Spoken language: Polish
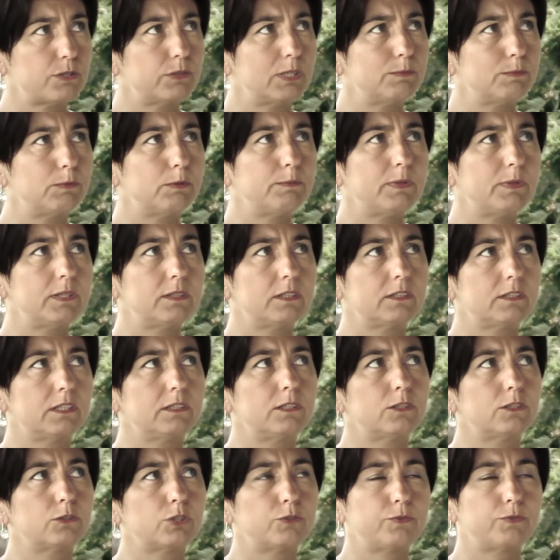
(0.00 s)
te momenty,
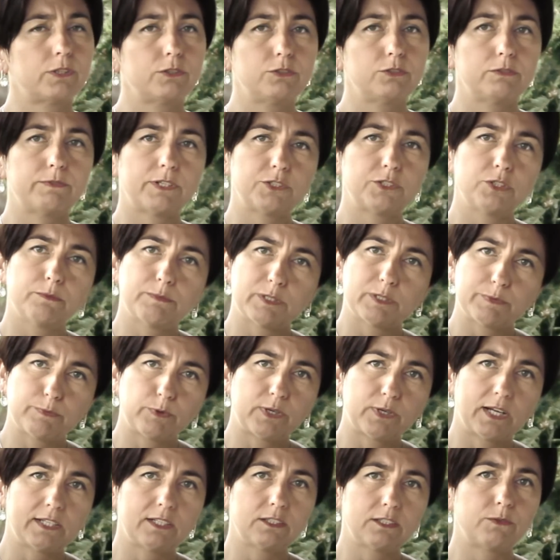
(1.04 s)
kiedy ktoś wchodzi właśnie bez
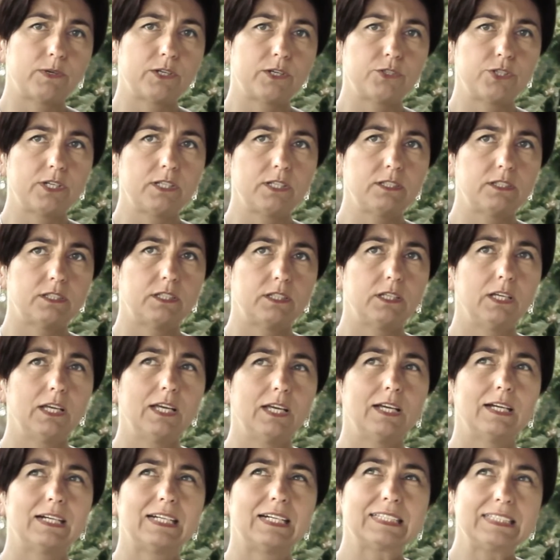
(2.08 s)
pukania do łazienki,
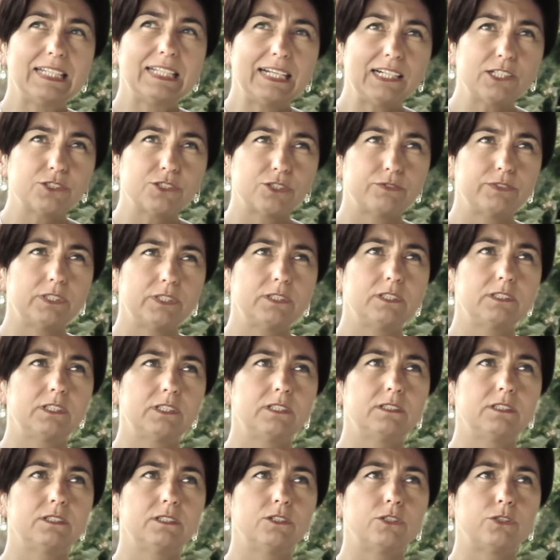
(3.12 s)
a także wtedy,
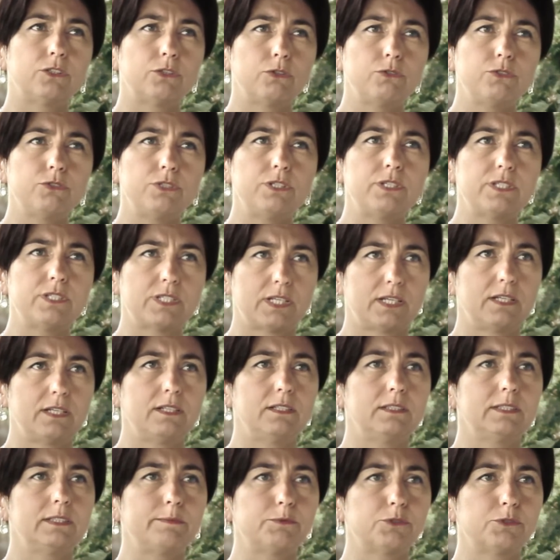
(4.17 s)
kiedy rodzice
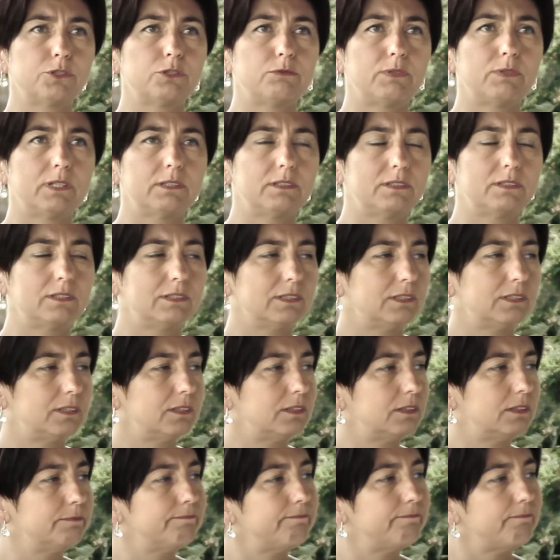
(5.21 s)
na przykład.
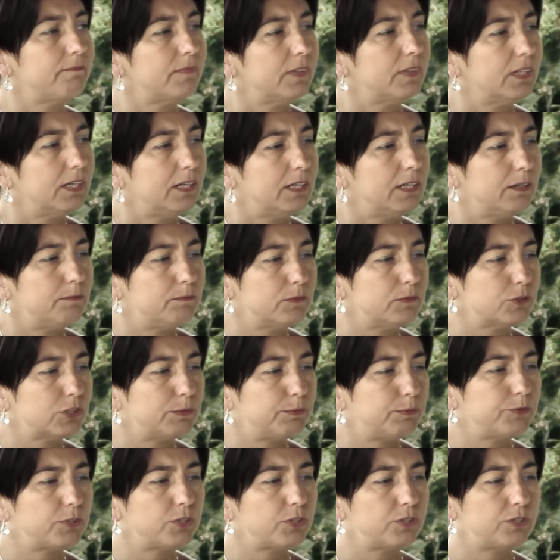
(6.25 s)
Y, można
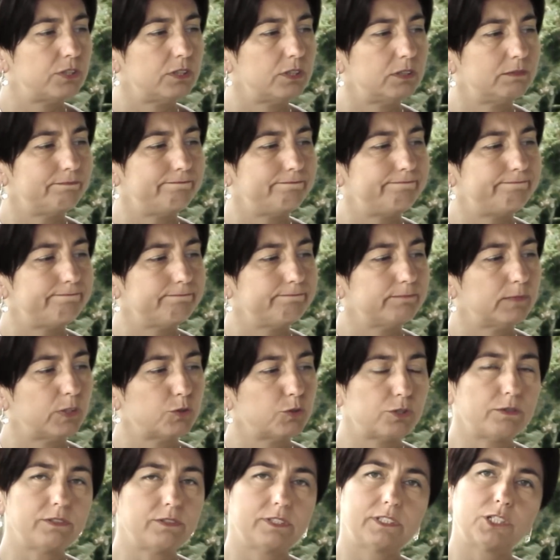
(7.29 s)
powiedzieć, mm,
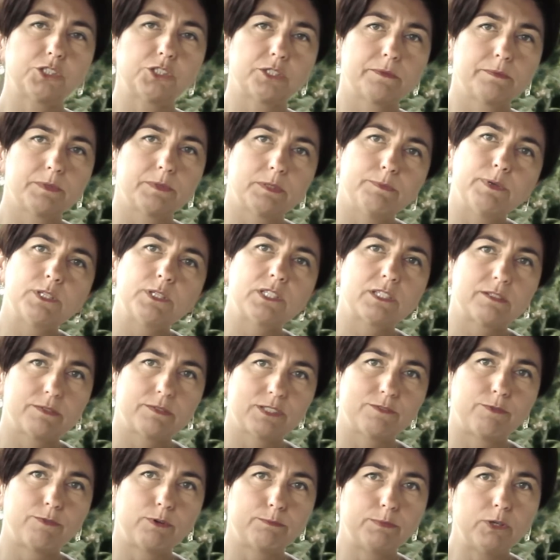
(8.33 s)
czują się też zbyt
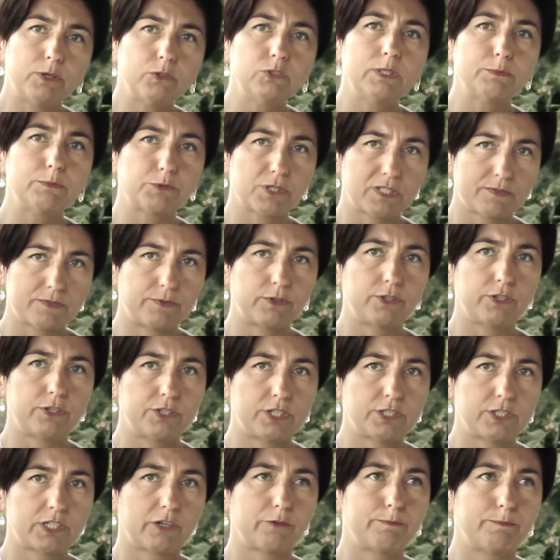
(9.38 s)
swobodnie przy swoich
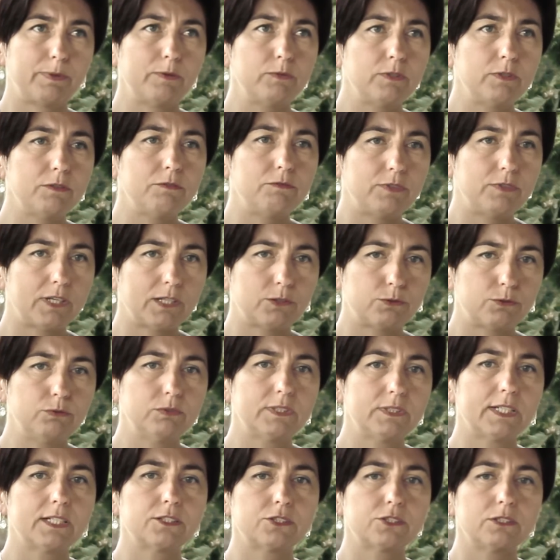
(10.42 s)
dzieciach w pewnym wieku,
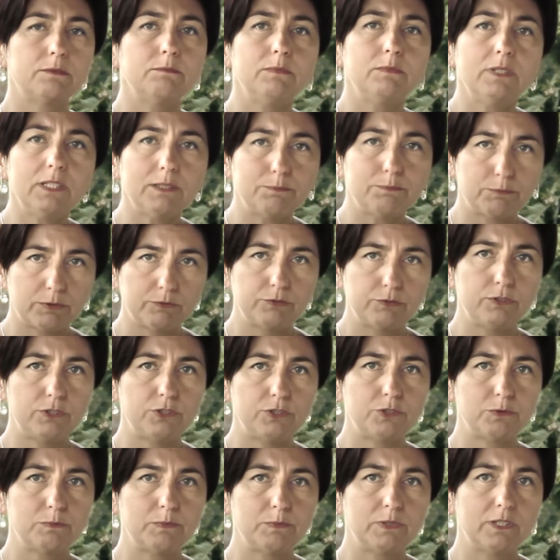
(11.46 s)
także my
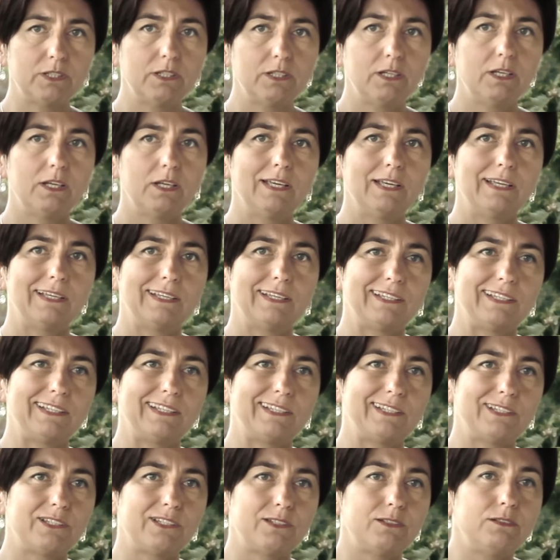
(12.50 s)
powinniśmy,
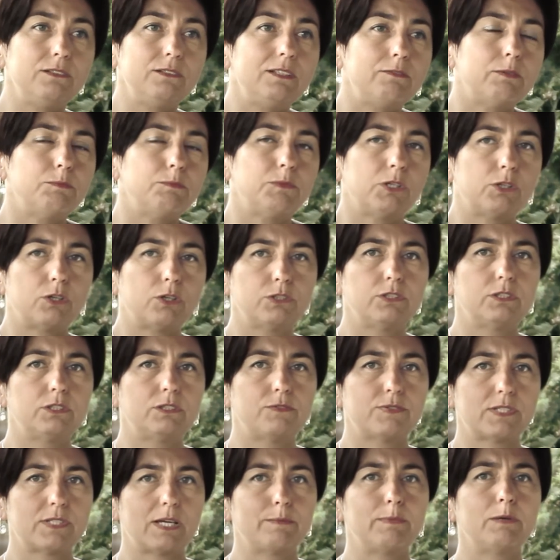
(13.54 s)
e, nie wiem, nie chodzić
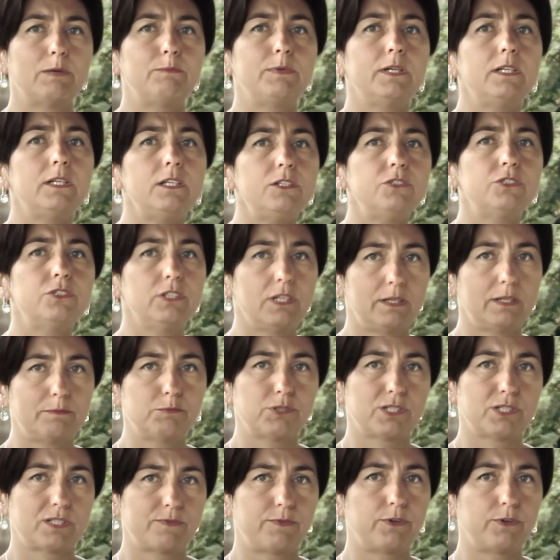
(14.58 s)
w samej bieliźnie
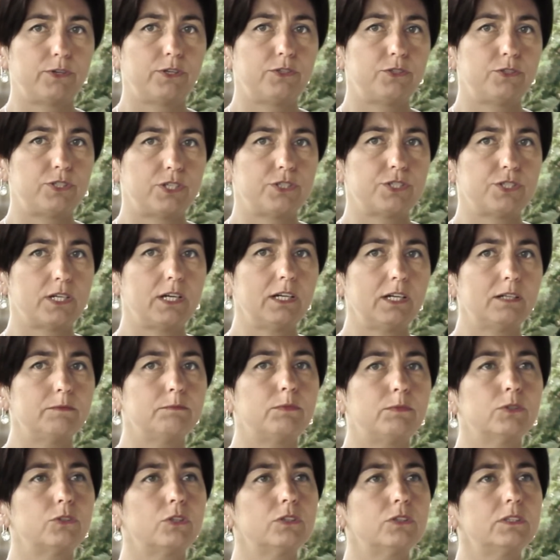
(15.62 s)
przy swoich dzieciach,
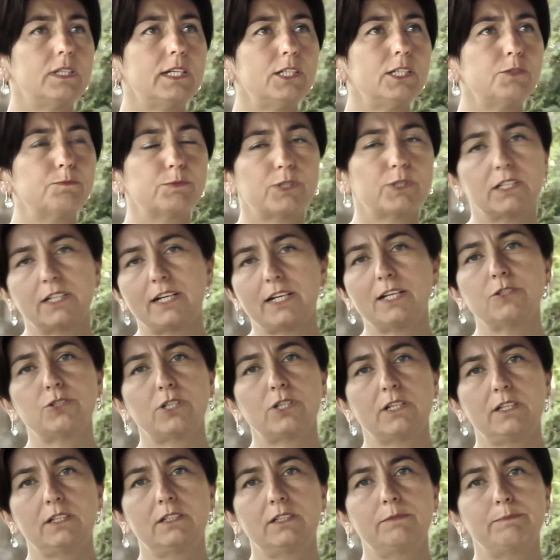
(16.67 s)
bo to też
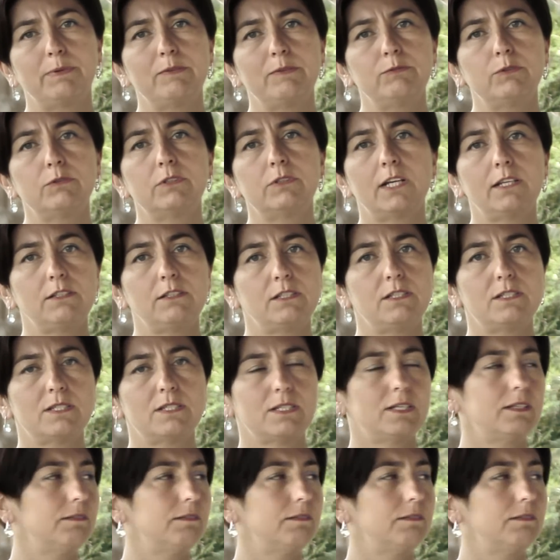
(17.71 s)
przekracza ich pewną granicę.